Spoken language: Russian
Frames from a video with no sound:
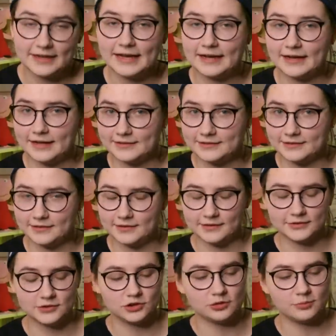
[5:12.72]
как это
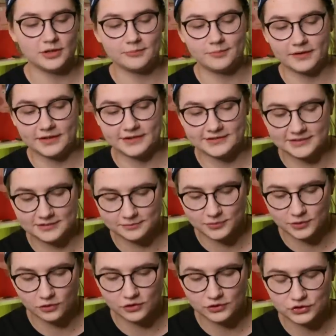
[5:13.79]
инструмент пока
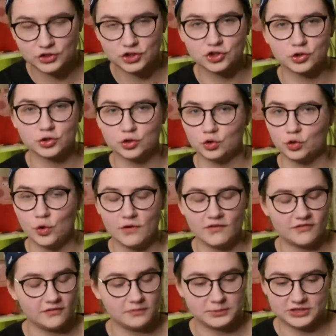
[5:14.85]
симбиоз и что-то
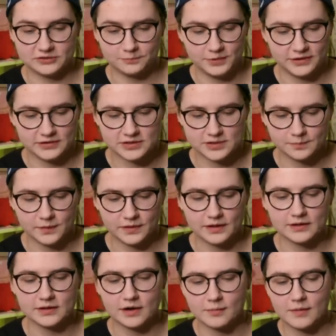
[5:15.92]
новое вообще в принципе,
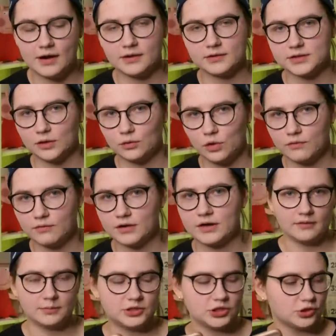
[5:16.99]
я нормальных толковых
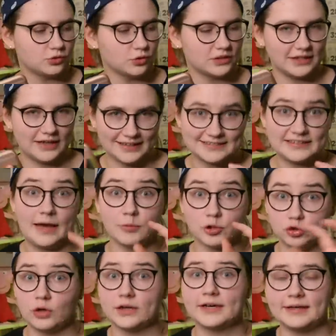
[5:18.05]
вообще что-то касаемо
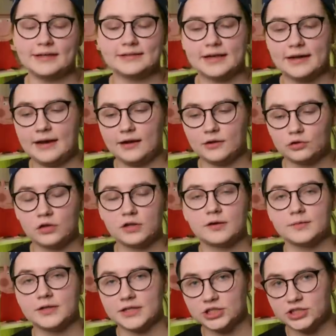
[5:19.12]
только гиталели
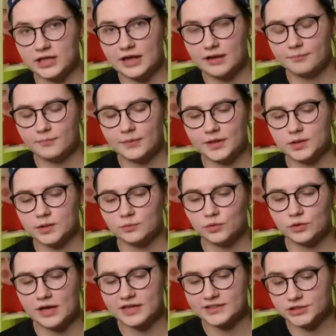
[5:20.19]
толком не нашла, поэтому
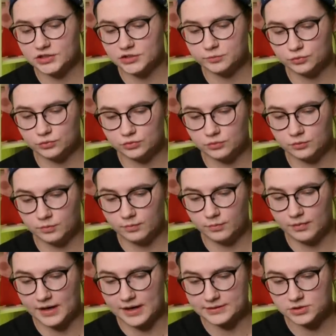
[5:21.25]
я сейчас буду
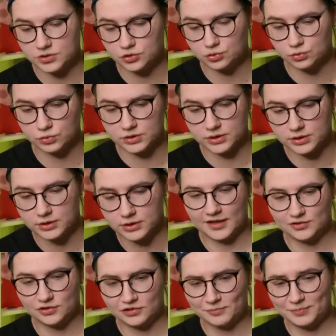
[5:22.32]
брать тюнер,
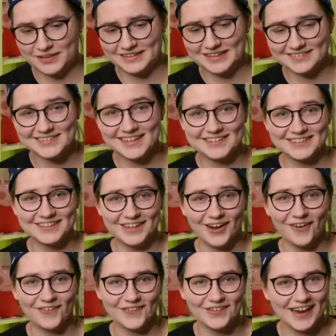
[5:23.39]
который предназначен
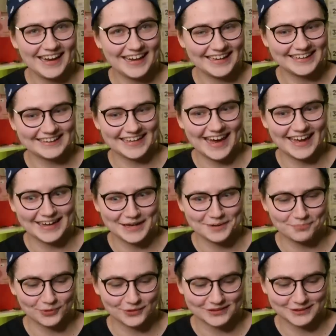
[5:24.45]
для укулеле и гитары, и
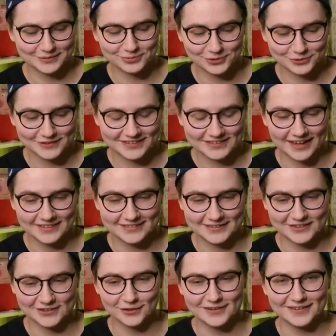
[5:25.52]
просто буду искать
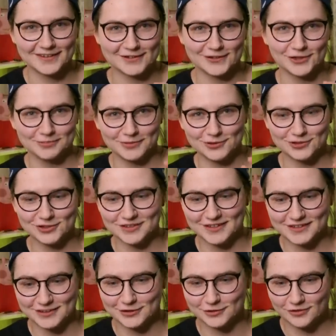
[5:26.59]
те ноты, на которые мне нужно
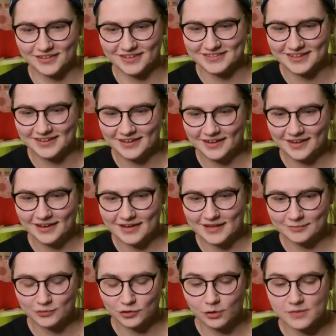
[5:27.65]
настроить
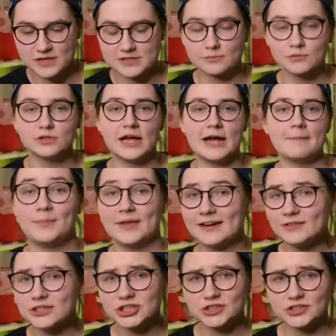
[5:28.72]
каким-то образом. Ну да,
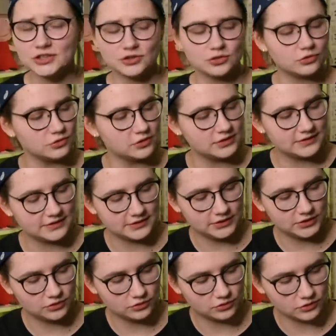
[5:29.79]
первые четыре струны
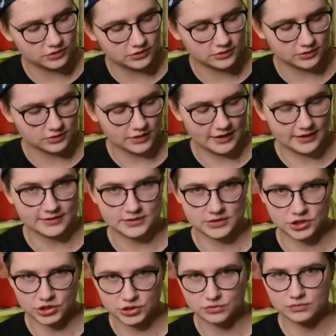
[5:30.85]
снизу, то есть
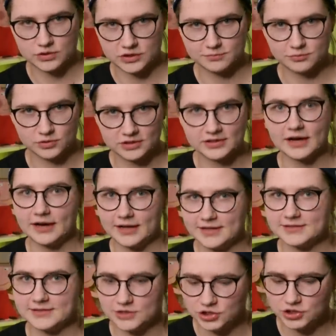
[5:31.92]
AECG а у нас будет как
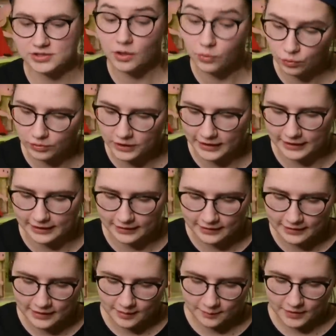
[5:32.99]
AECG а на укулеле,
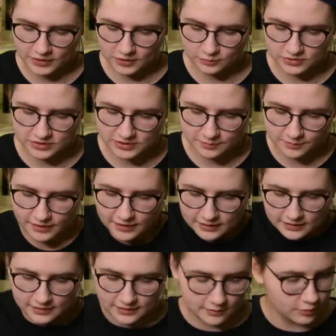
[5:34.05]
поэтому с этим пока
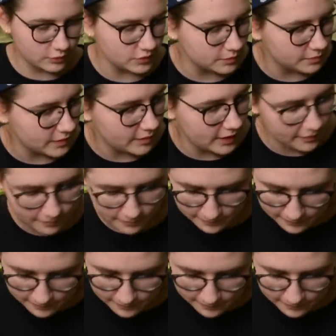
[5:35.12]
не будет проблем.